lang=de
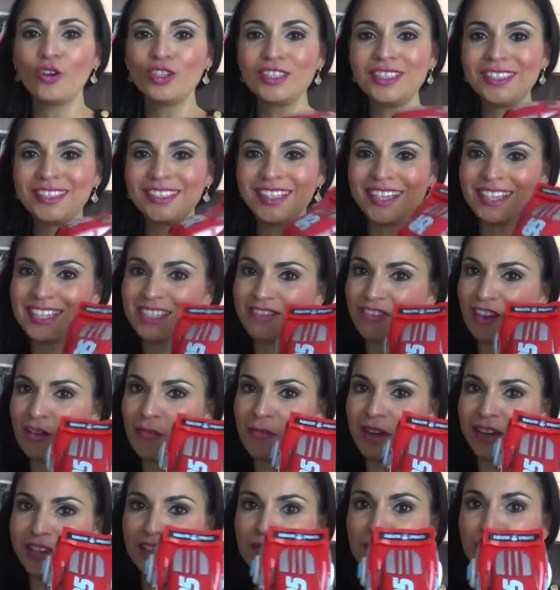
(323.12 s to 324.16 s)
Und das war
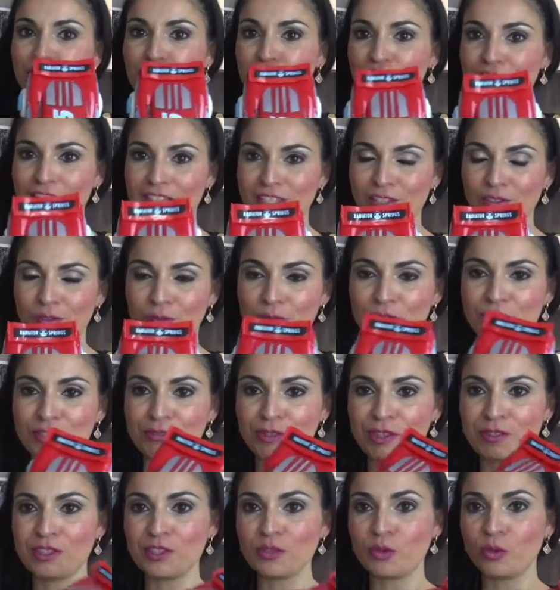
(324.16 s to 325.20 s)
meine Bestechung,
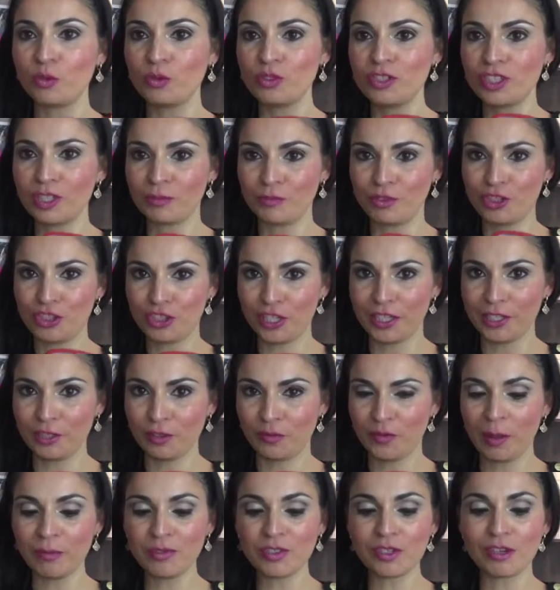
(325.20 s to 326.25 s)
beziehungsweise unsere
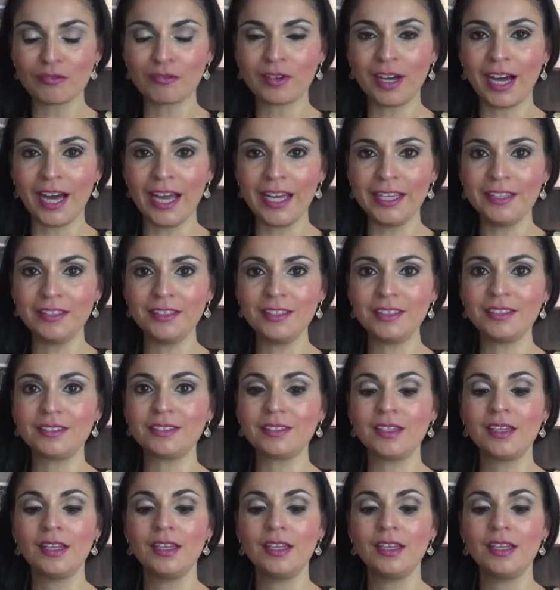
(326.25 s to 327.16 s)
Bestechung. Wir haben uns darauf geeinigt,